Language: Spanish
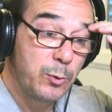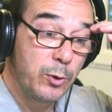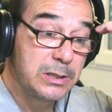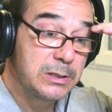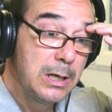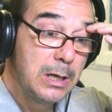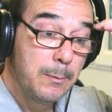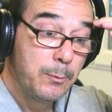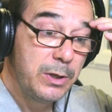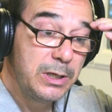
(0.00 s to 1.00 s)
Podéis,
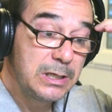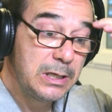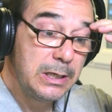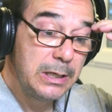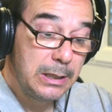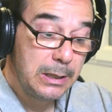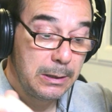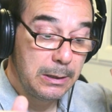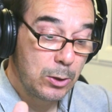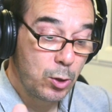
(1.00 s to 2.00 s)
podéis
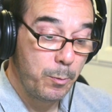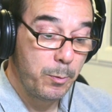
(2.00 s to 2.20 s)
eh,